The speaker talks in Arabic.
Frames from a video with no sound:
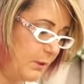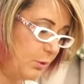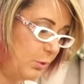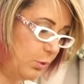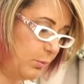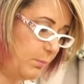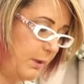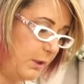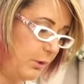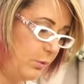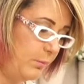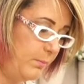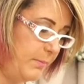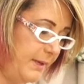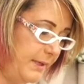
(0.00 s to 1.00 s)
ربع
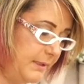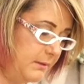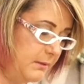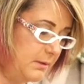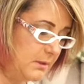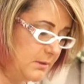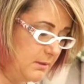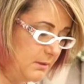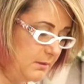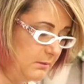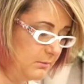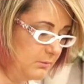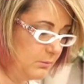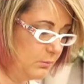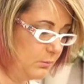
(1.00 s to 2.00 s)
كوباية جزر
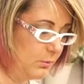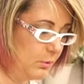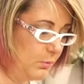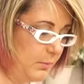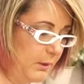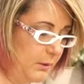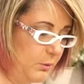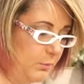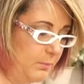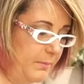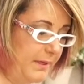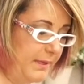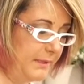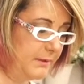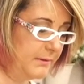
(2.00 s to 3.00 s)
وربع
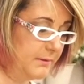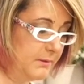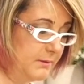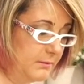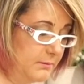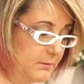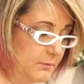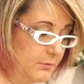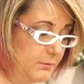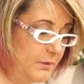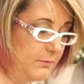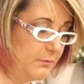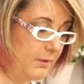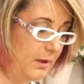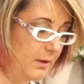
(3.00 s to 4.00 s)
كوباية
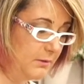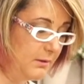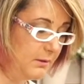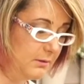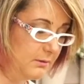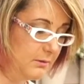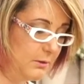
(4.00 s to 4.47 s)
فلفل أخضر